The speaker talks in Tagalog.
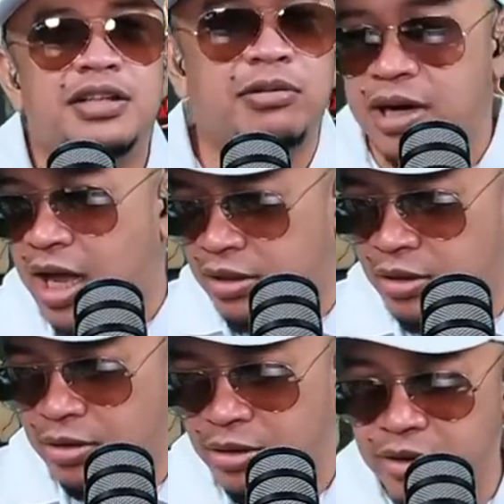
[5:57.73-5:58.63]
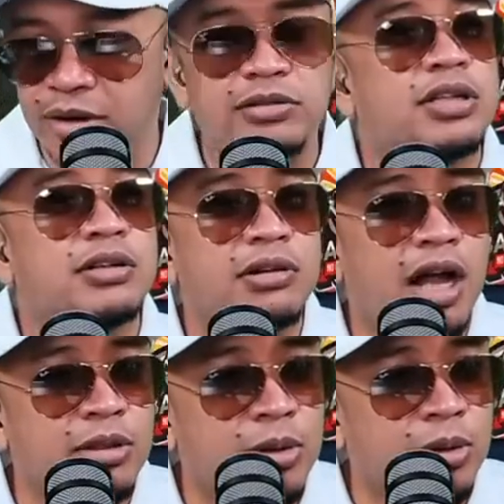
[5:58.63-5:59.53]
Sigurado ako,
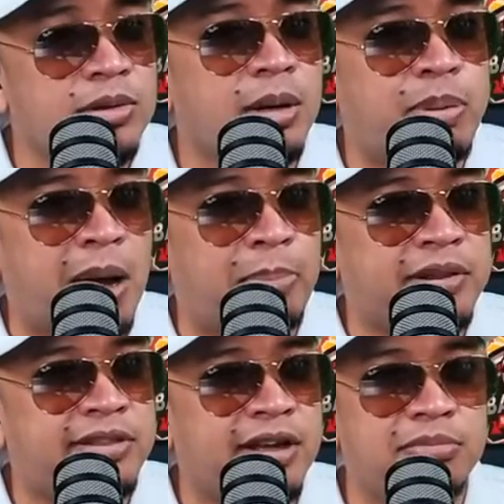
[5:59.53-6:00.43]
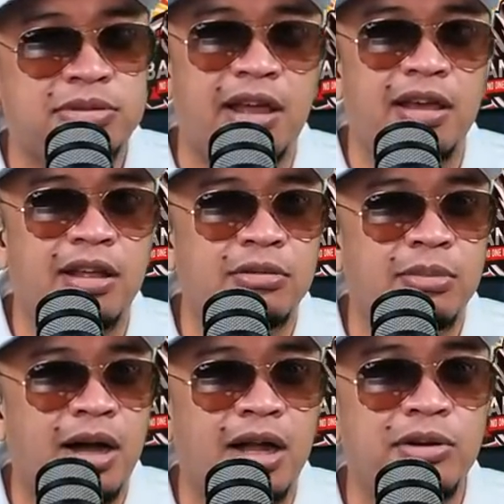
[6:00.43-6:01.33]
sigurado ako nagpapantig ang ng
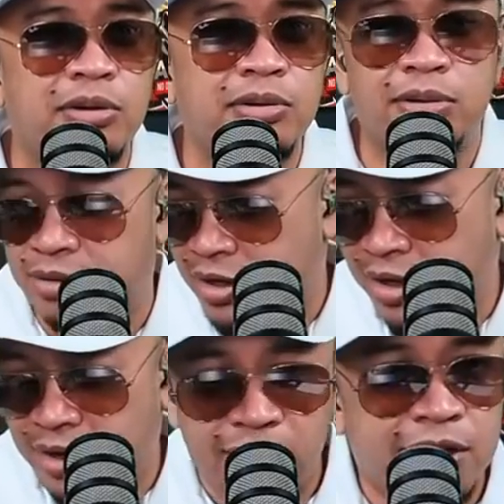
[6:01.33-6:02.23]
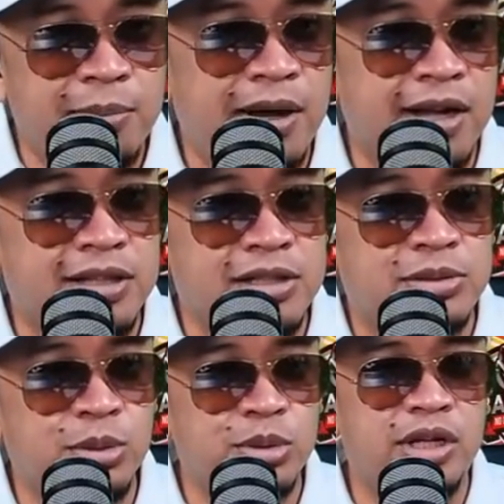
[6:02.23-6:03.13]
mga ano, no? ng mga
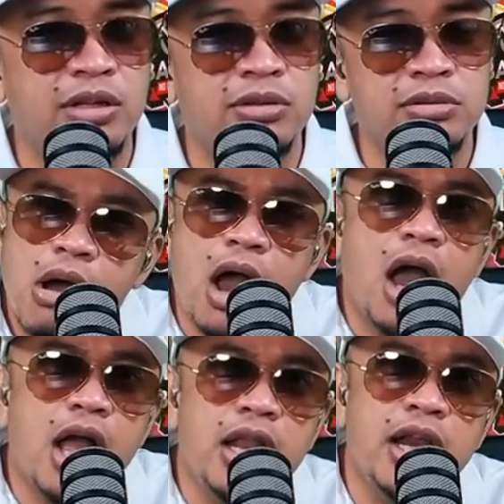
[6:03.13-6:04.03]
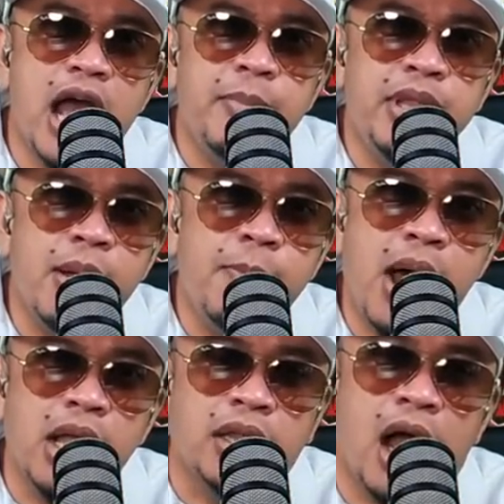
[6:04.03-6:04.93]
tansu dyan, no? Oh. Akala namin ang
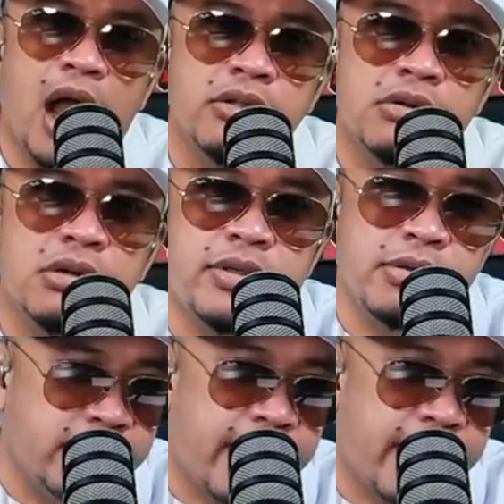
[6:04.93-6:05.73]
batang ano, yung